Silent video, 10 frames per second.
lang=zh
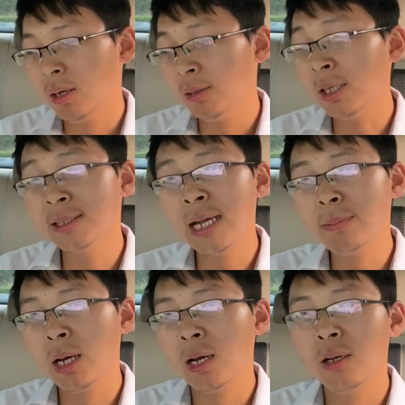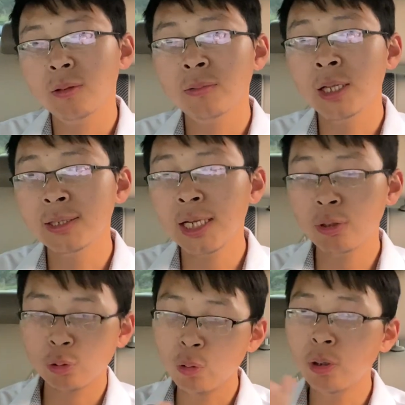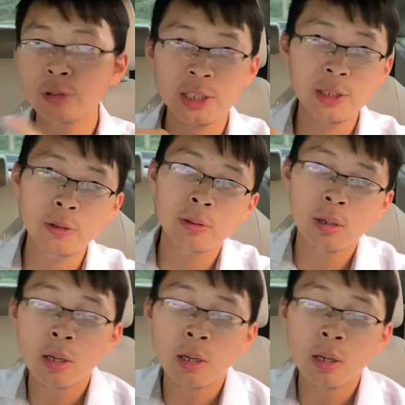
冷战嘛？冷战就东欧西欧，